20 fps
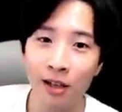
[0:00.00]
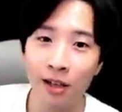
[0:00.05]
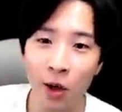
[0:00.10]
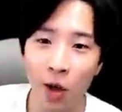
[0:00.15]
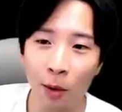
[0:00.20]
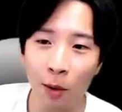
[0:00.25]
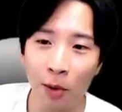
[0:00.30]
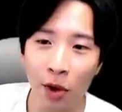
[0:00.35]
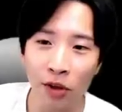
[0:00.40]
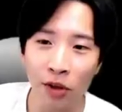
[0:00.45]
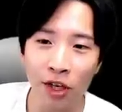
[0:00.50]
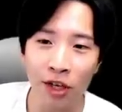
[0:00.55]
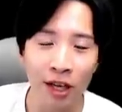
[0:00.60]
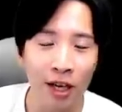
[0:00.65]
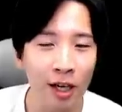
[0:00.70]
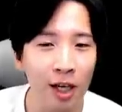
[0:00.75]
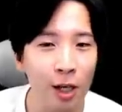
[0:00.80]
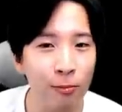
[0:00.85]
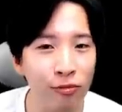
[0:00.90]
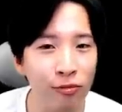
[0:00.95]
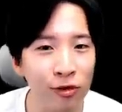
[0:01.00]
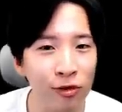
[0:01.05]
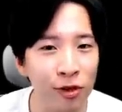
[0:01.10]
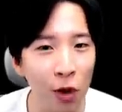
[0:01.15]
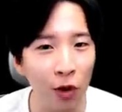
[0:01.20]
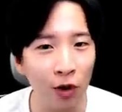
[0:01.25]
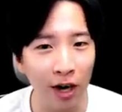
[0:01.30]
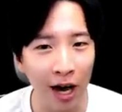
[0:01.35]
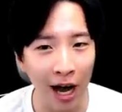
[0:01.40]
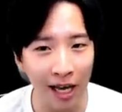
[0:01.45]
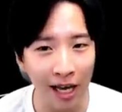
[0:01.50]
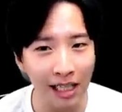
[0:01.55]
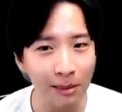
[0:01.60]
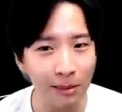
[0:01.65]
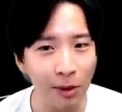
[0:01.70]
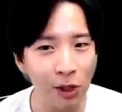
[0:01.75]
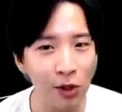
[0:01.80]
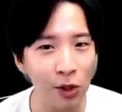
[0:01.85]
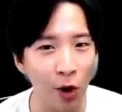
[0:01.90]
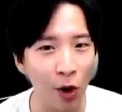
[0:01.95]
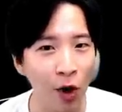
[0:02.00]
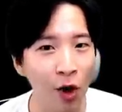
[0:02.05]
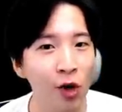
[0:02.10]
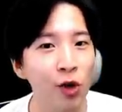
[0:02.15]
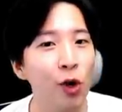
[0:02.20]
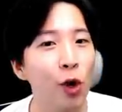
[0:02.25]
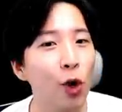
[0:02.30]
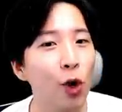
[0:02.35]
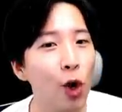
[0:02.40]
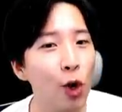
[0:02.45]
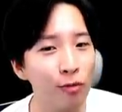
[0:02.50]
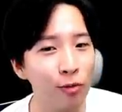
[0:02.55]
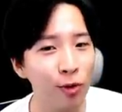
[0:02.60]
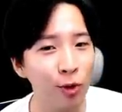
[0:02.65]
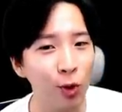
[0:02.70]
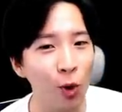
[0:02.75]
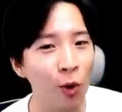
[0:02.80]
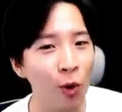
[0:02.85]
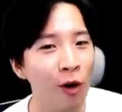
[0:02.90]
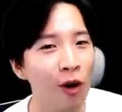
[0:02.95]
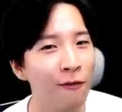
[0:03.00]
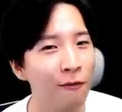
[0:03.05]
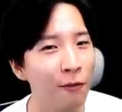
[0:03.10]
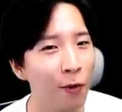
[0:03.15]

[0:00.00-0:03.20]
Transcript: 그러면은 그 분석을 하시면서 여러분도